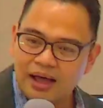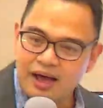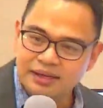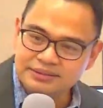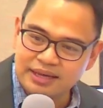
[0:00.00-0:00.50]

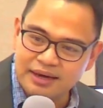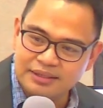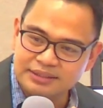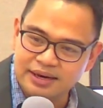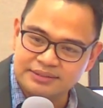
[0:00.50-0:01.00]
Asaan ang
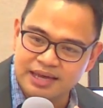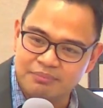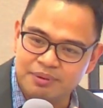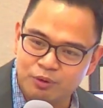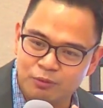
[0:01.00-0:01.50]

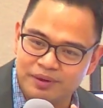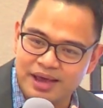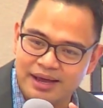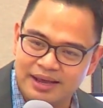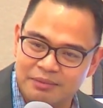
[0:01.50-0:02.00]
sinasabi mong
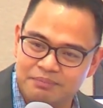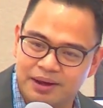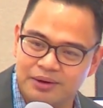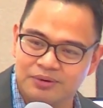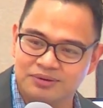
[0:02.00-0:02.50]
biyaya ng
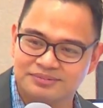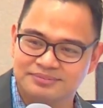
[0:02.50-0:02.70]
Panginoon?